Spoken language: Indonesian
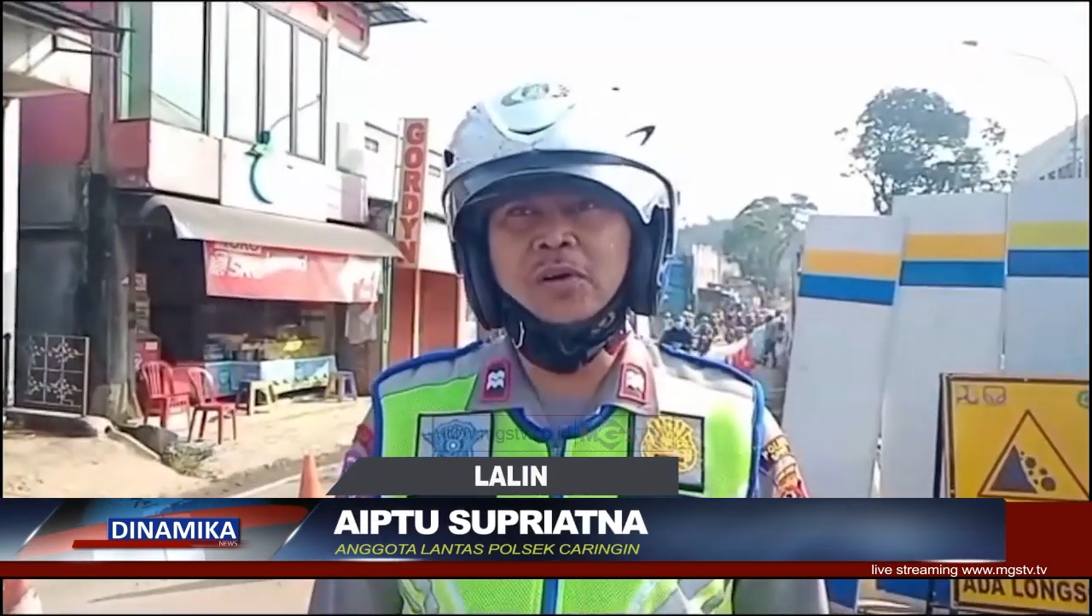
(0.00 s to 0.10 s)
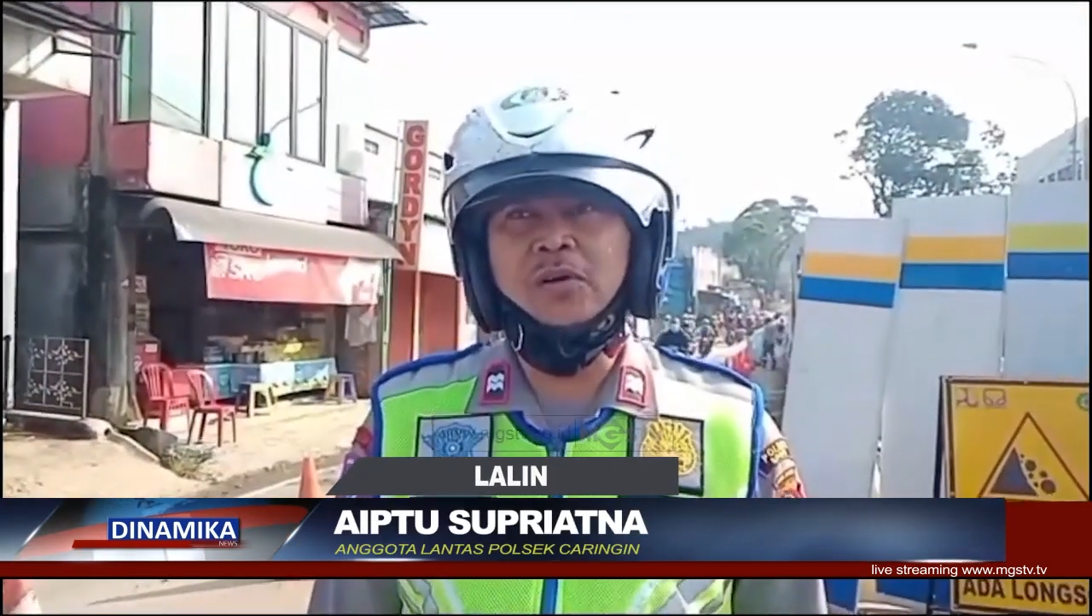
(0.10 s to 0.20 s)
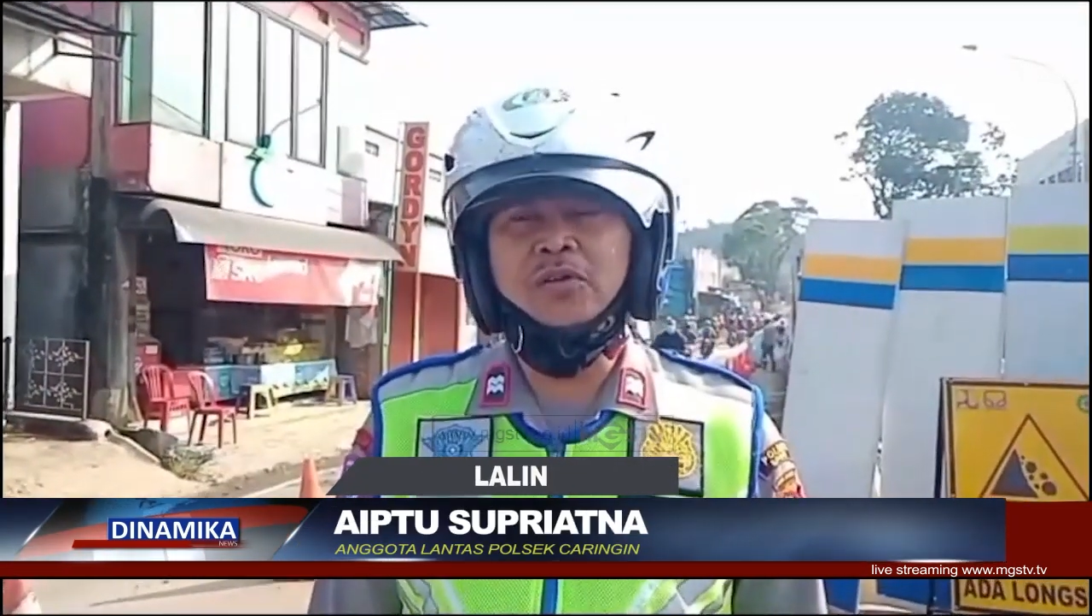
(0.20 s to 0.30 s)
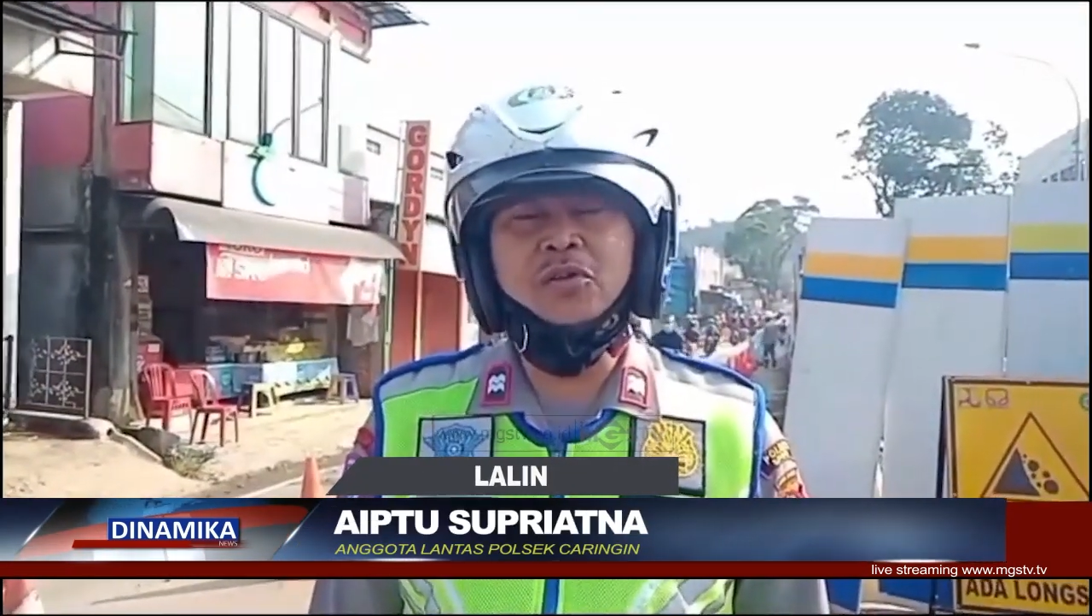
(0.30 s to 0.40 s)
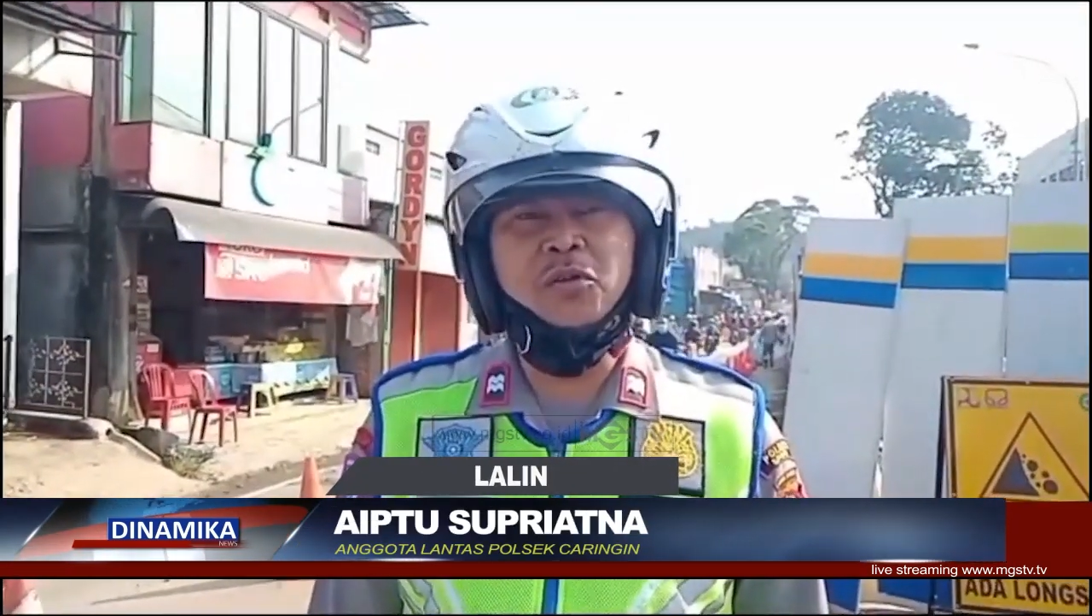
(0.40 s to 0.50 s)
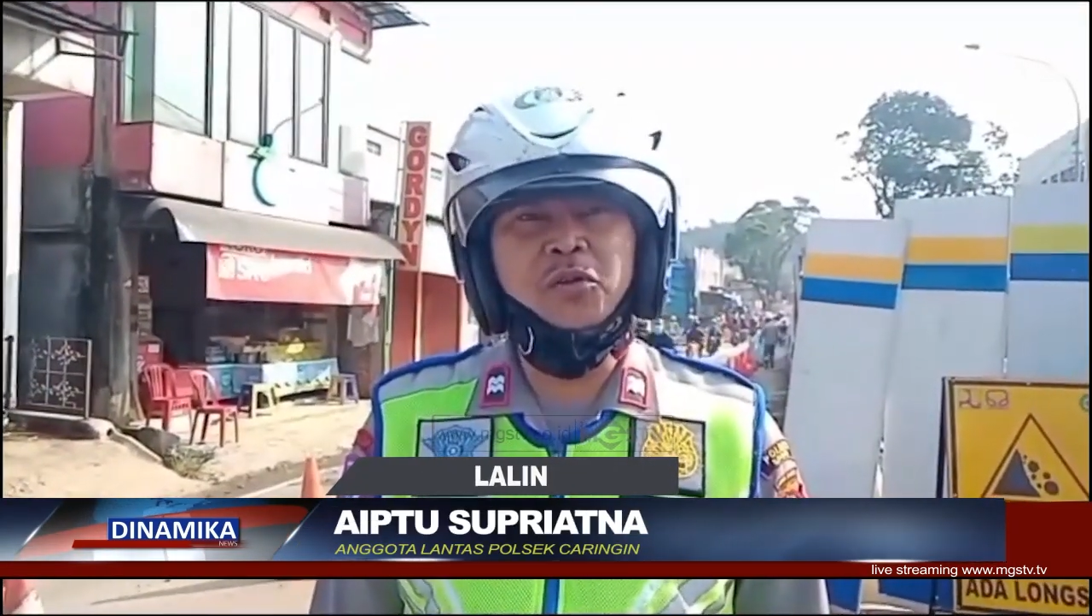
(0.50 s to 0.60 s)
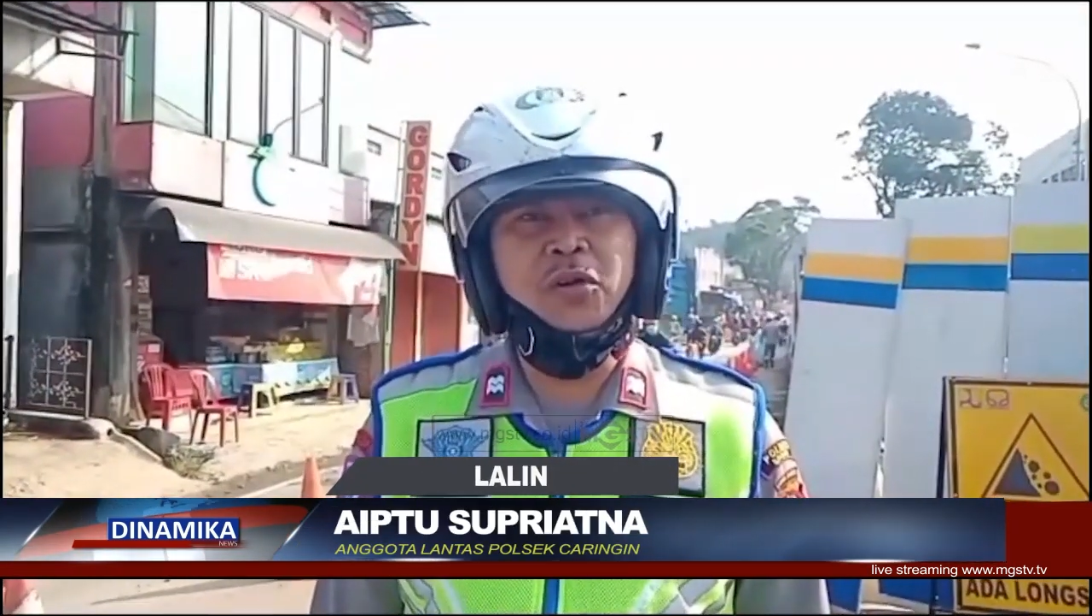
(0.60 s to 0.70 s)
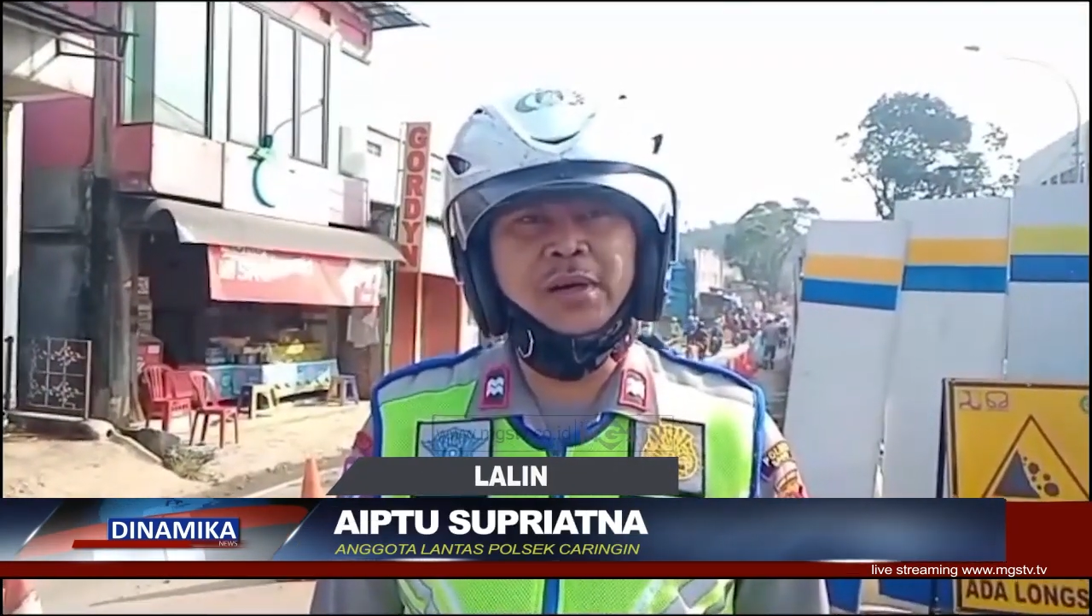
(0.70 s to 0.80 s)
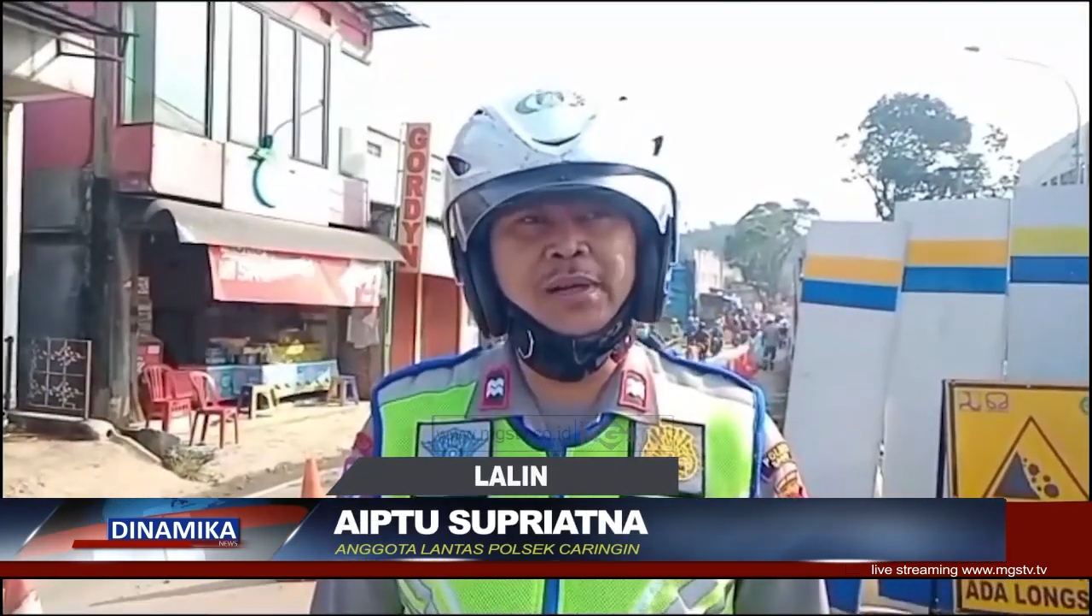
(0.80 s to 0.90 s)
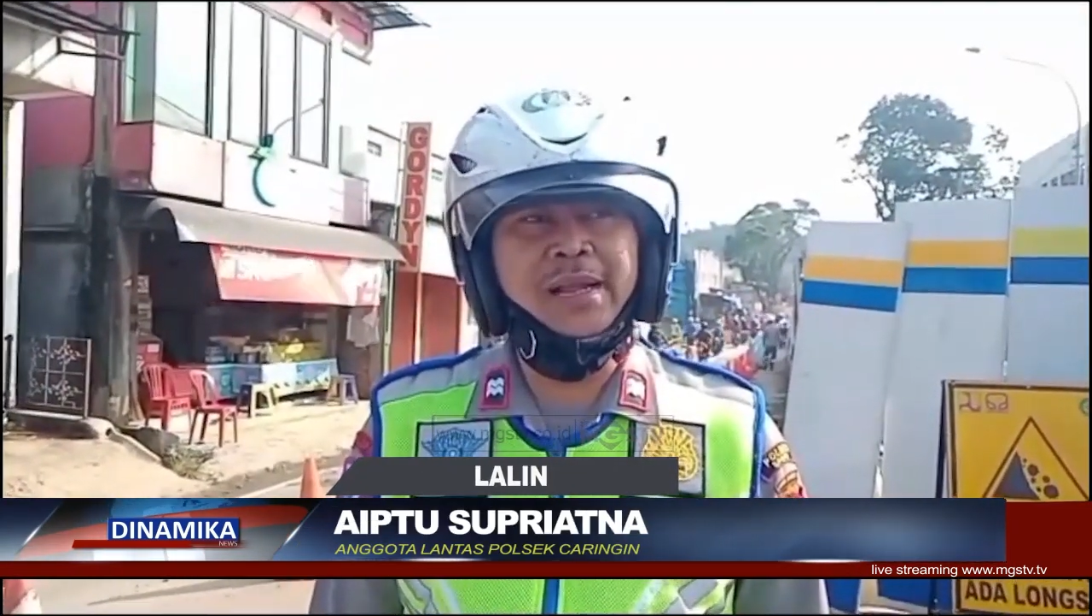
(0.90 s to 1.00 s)
khusus untuk
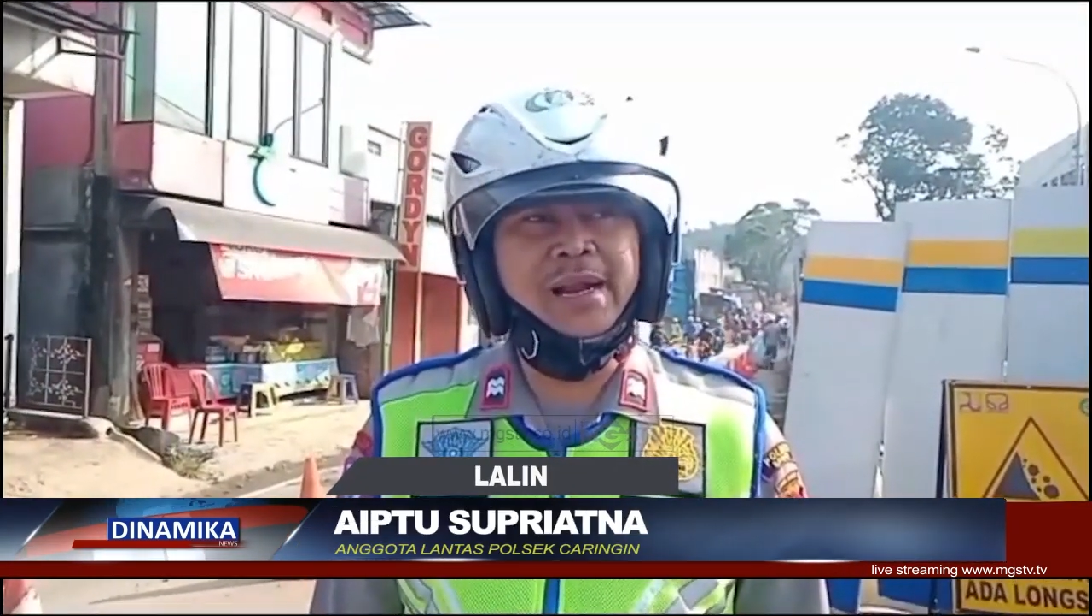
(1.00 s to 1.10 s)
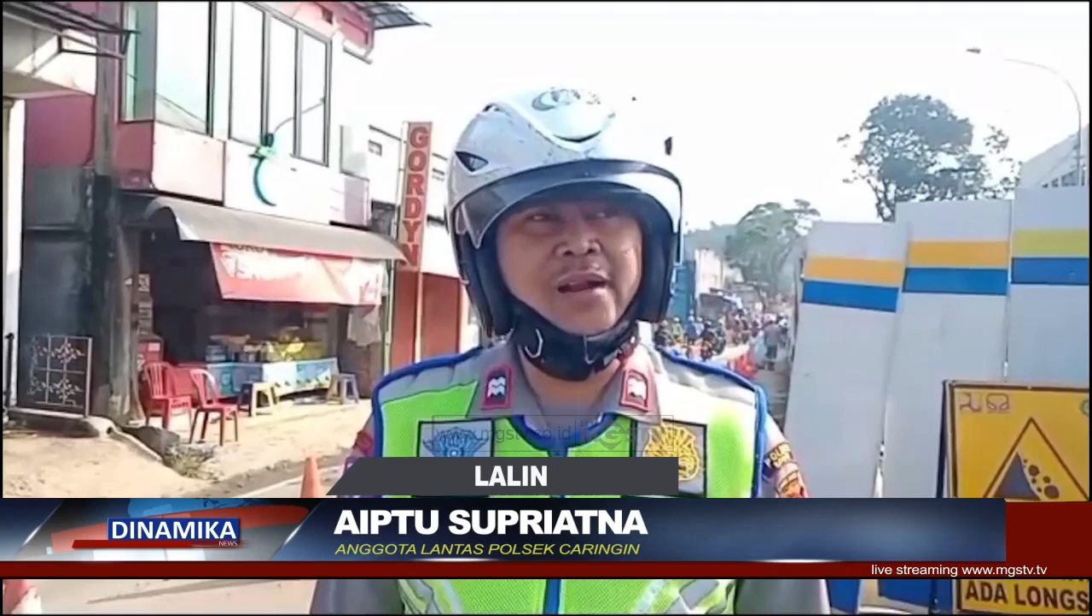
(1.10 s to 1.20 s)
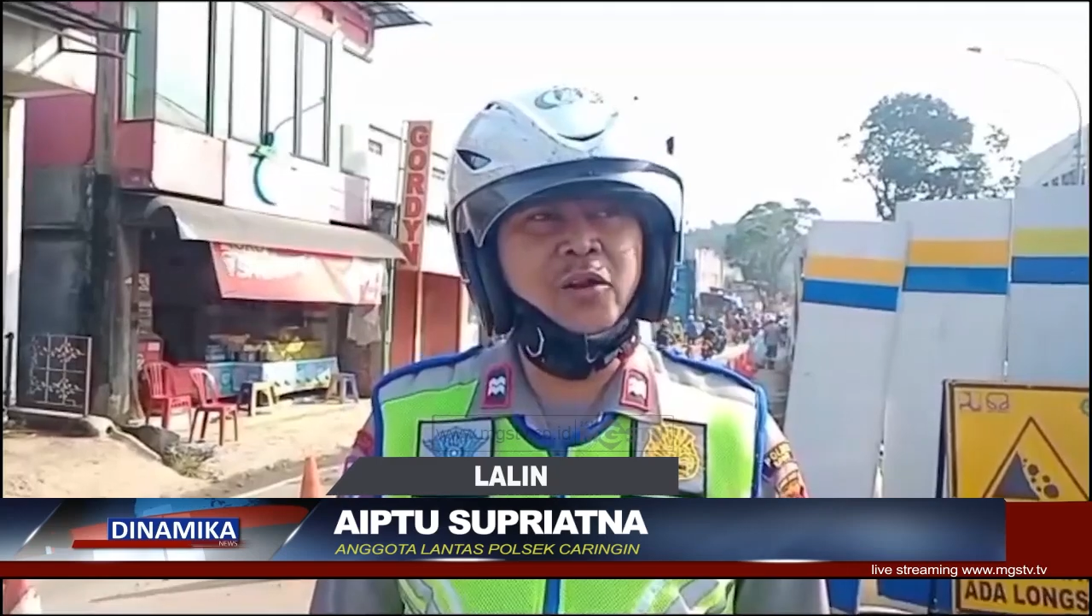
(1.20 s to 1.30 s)
kendaraan